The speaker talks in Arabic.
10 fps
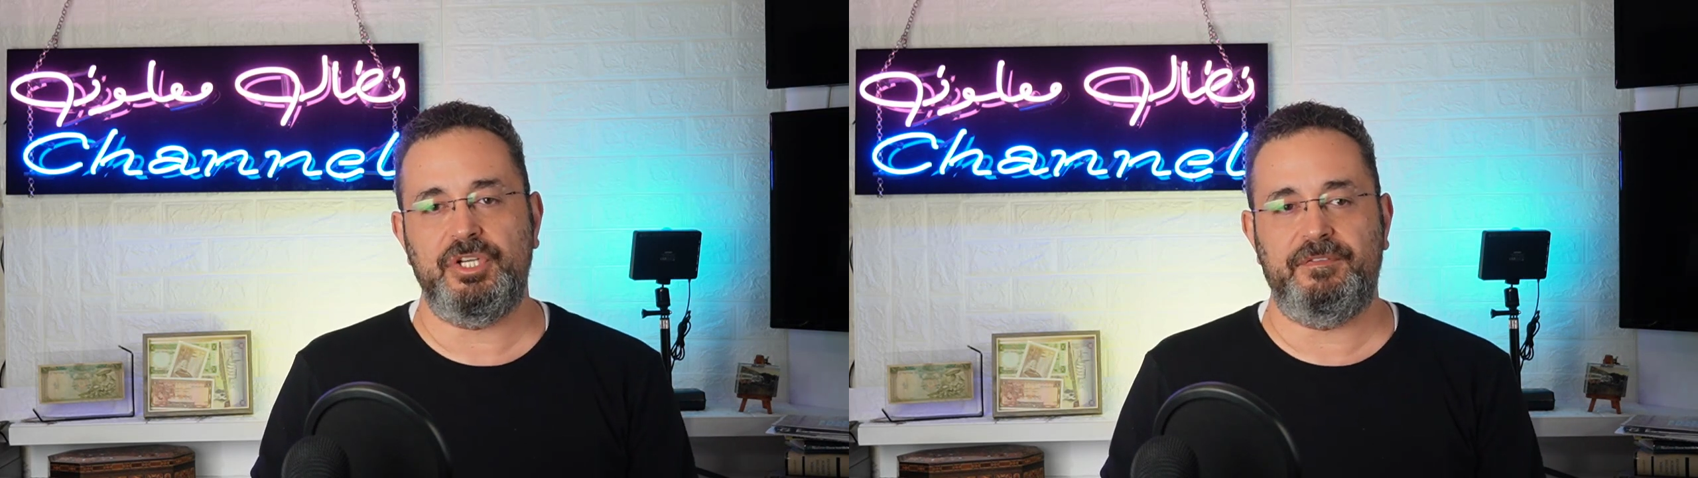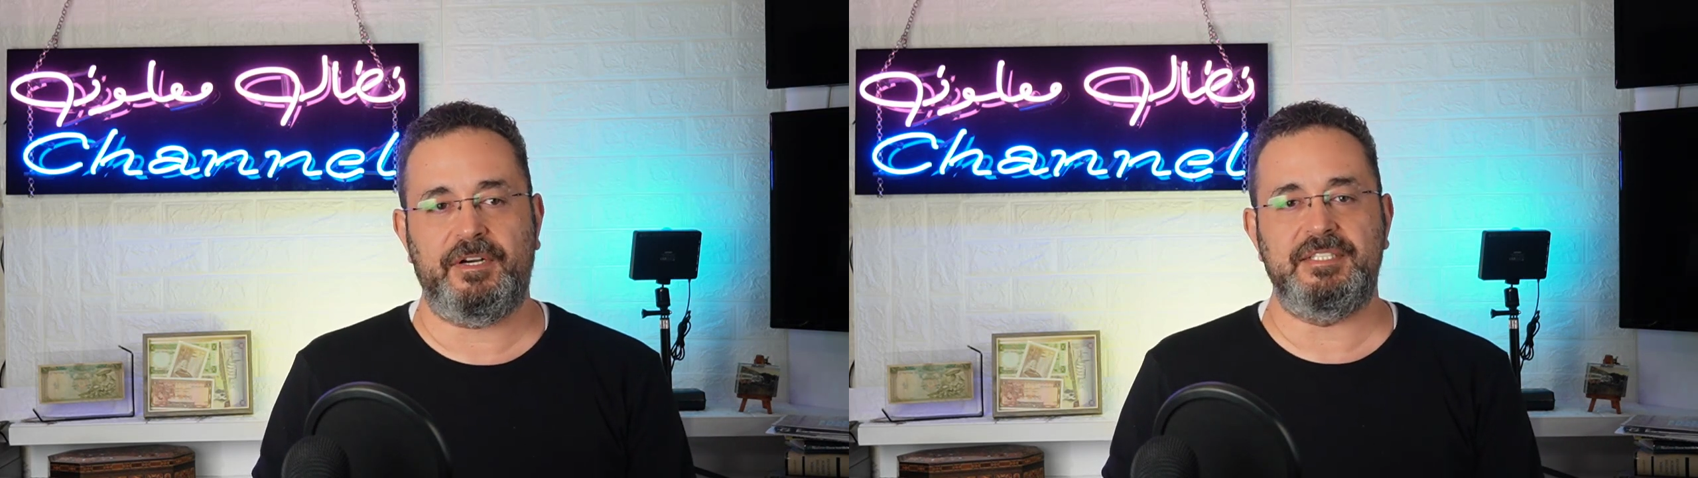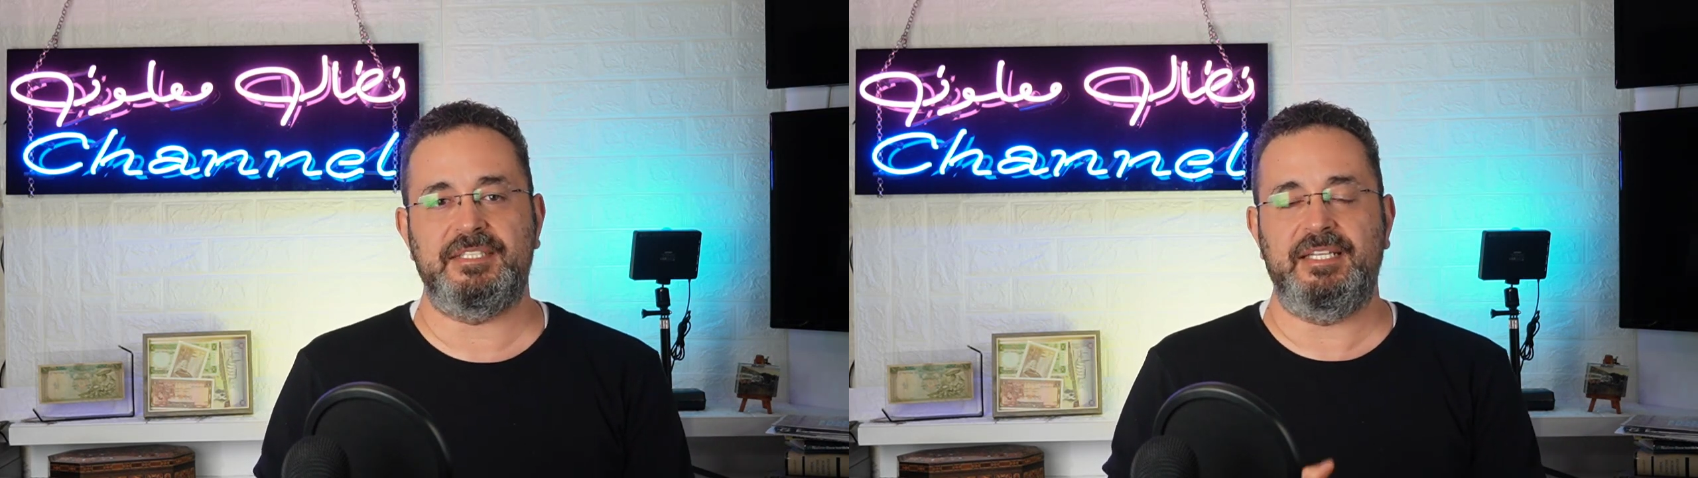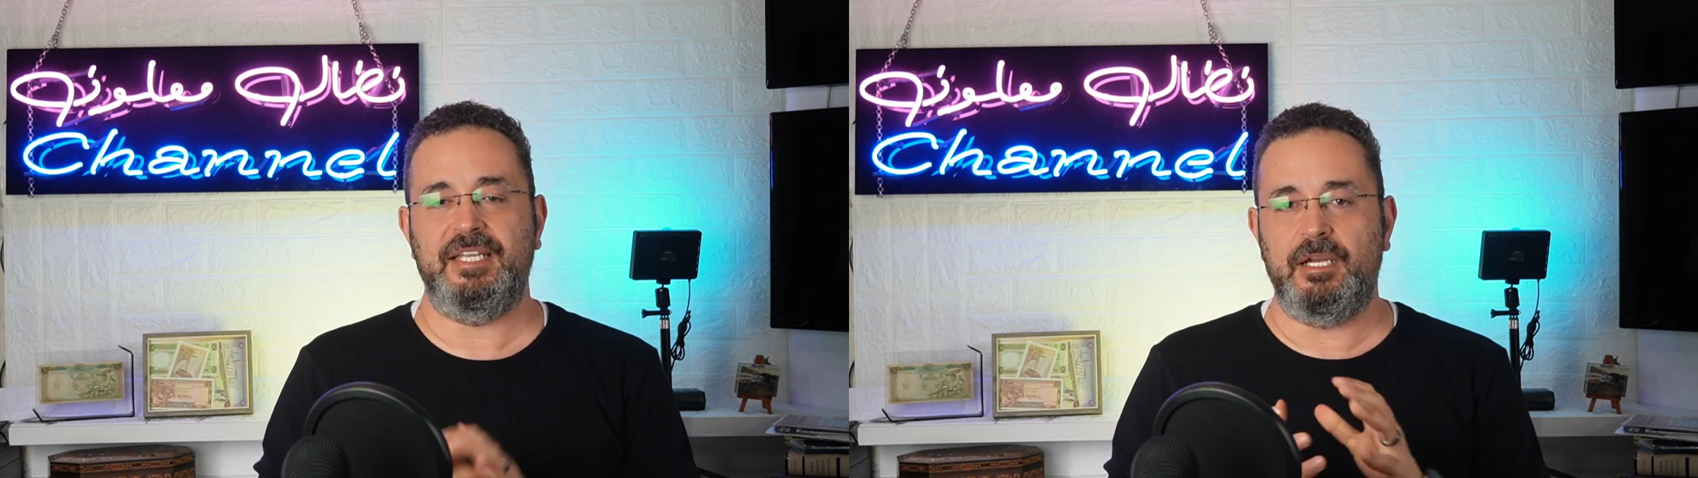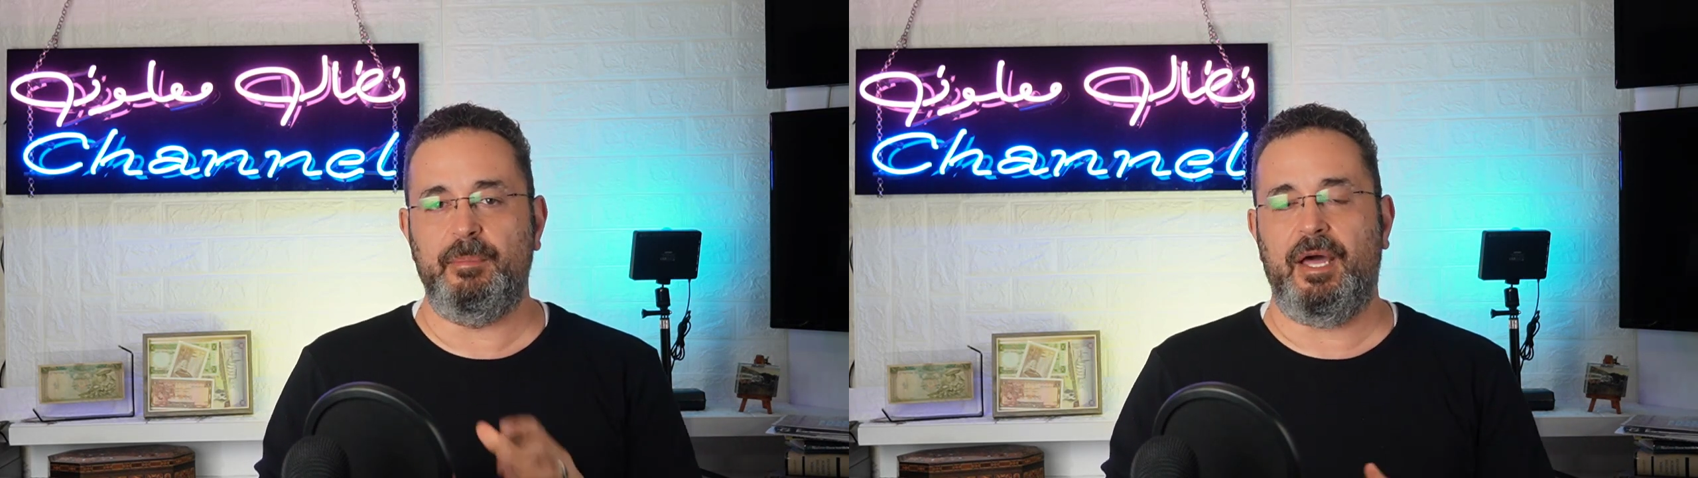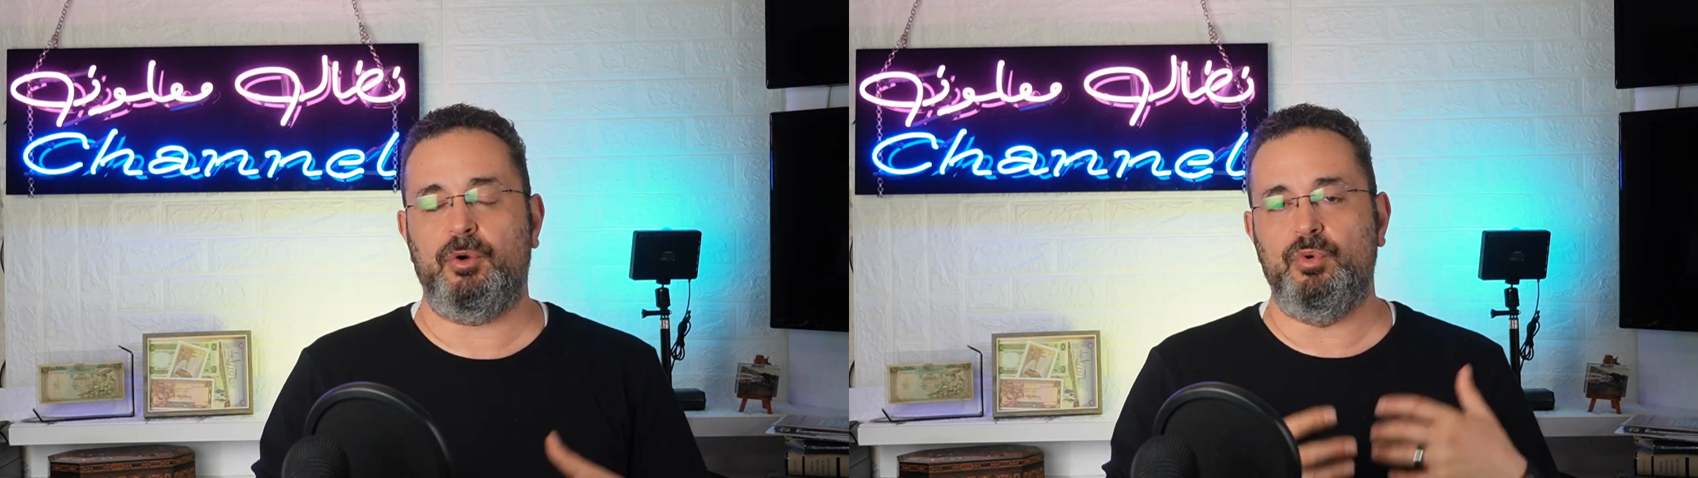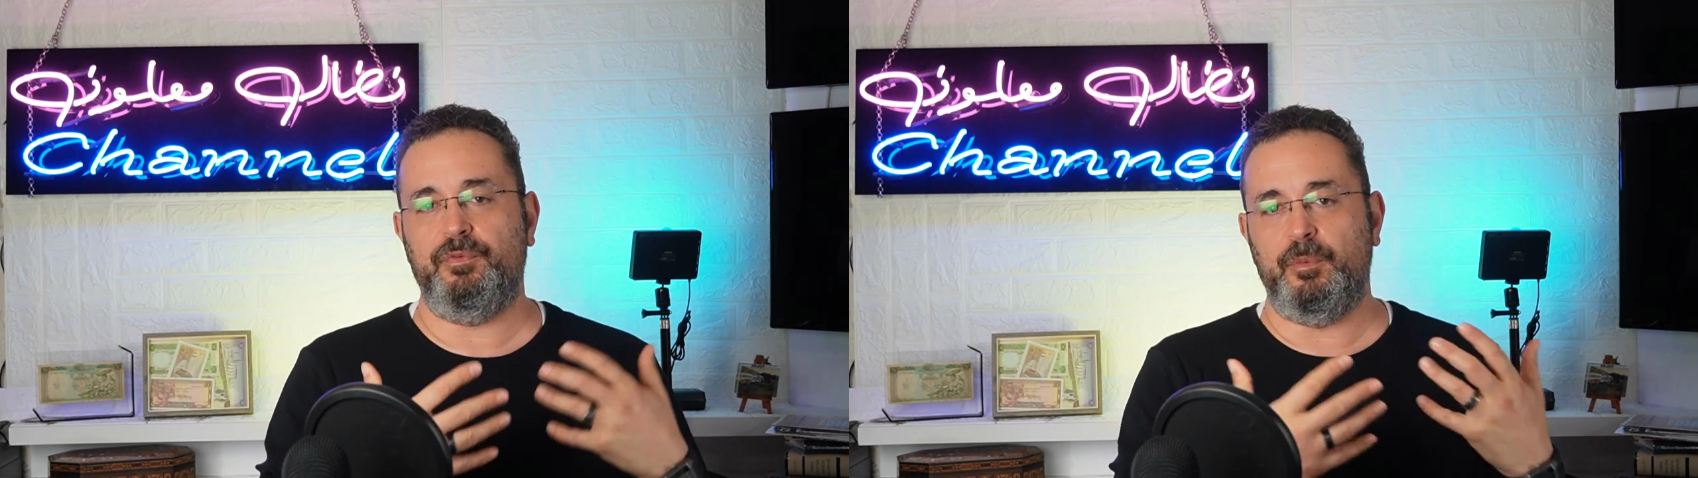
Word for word: الفرنسيين المعروف